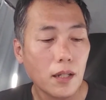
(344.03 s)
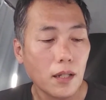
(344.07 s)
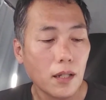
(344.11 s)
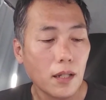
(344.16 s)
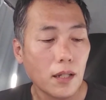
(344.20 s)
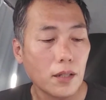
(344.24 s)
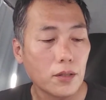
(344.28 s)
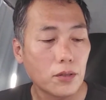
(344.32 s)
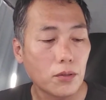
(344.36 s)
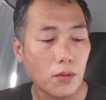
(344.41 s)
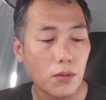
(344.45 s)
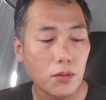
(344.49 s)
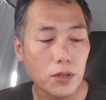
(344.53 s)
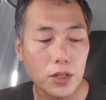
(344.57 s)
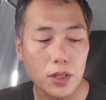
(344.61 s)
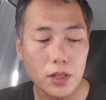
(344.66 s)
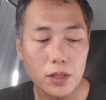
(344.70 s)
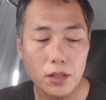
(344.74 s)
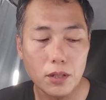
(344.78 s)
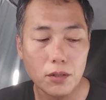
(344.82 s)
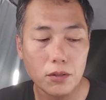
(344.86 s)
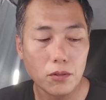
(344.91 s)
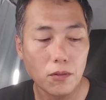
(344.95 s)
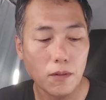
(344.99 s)
えー、創始っ
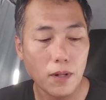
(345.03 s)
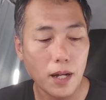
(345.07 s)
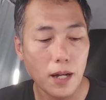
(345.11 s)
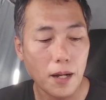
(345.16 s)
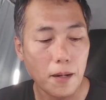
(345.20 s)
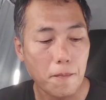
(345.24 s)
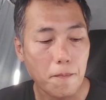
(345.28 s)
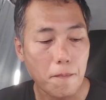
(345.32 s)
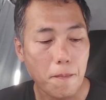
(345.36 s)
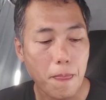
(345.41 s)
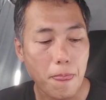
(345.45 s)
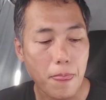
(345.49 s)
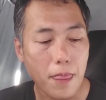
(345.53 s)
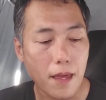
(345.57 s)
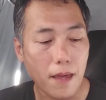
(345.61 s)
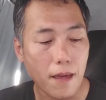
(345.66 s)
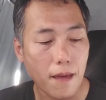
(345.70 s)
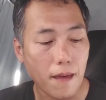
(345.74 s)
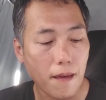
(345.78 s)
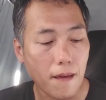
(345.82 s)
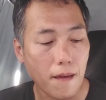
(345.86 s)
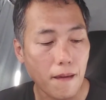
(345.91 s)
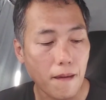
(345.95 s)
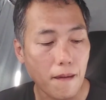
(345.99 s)
ていうのは、
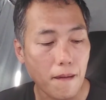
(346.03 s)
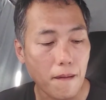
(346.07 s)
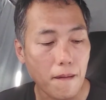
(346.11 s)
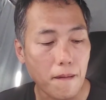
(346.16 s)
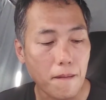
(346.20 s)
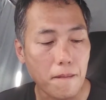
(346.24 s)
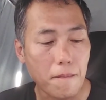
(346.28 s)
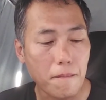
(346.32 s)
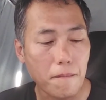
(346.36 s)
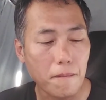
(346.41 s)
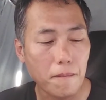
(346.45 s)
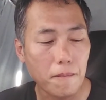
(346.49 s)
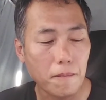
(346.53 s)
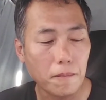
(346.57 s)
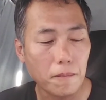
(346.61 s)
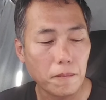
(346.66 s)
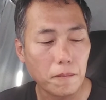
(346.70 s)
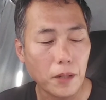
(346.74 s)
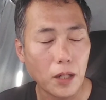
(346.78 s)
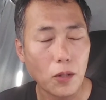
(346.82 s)
えー、